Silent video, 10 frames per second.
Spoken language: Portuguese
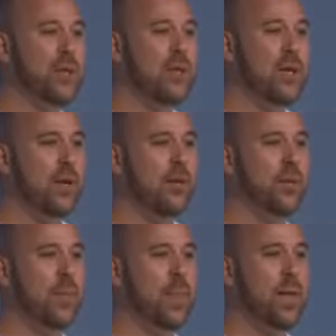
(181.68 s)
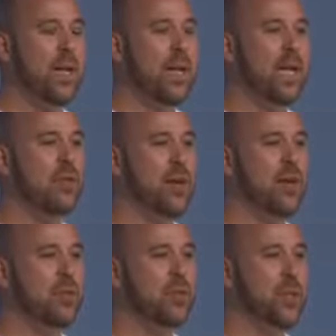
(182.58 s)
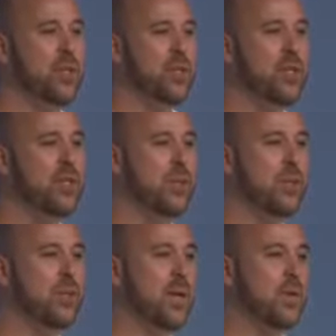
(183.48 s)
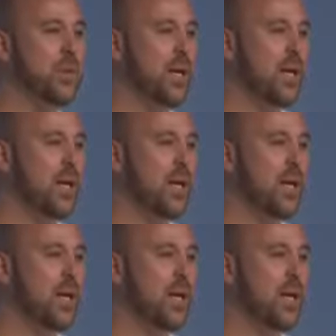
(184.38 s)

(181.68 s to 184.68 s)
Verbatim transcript: de ferro, levava suas vítimas para sua